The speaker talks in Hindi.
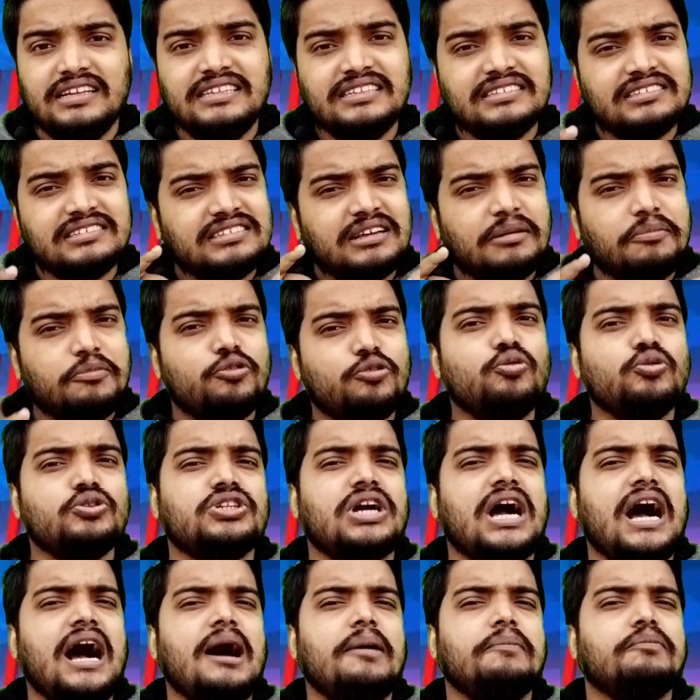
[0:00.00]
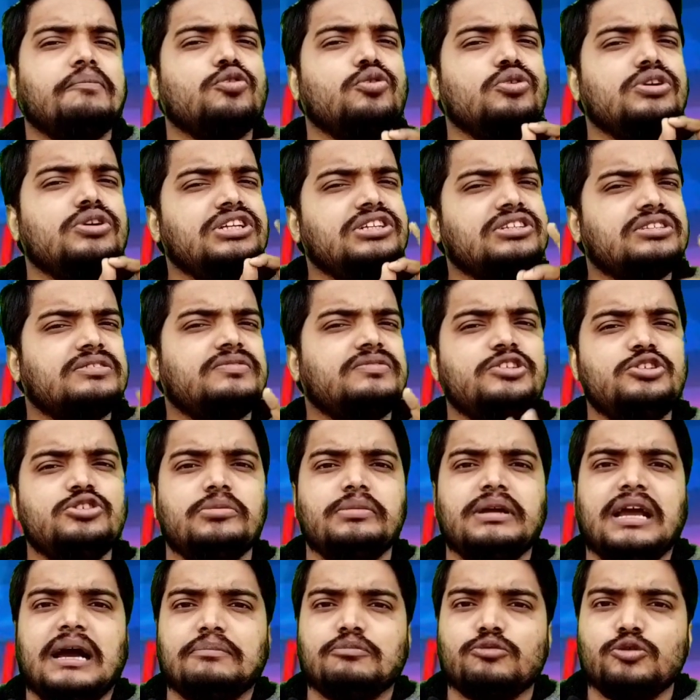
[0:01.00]
ये सब कुछ आपको इस
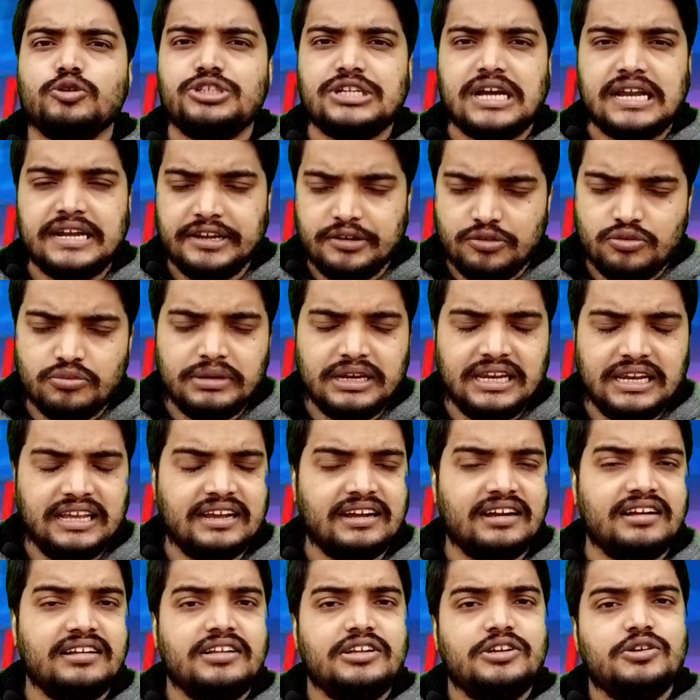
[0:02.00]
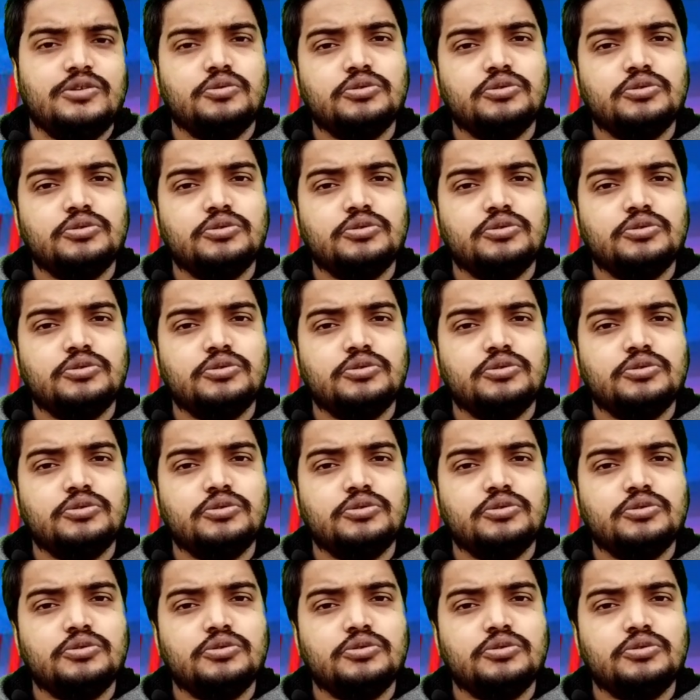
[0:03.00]
वीडियो में आपको जानने को मिलेगा